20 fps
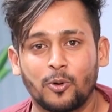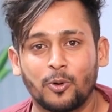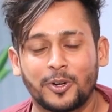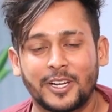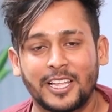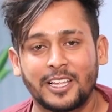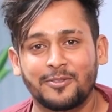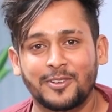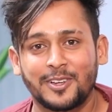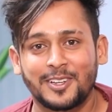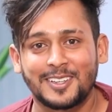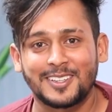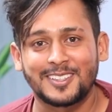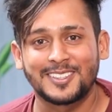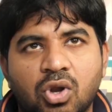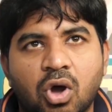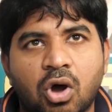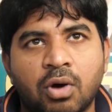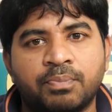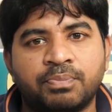తెలుగు టీవీ
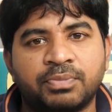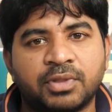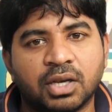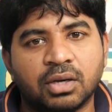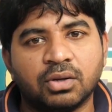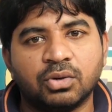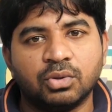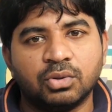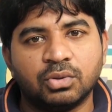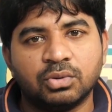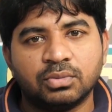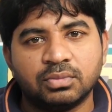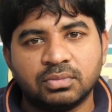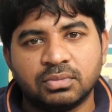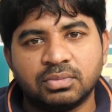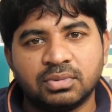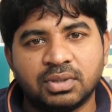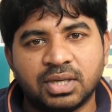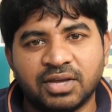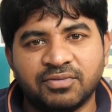టాప్ తెలుగు
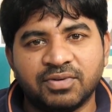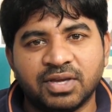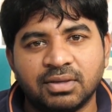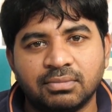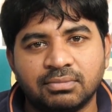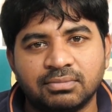టీవీ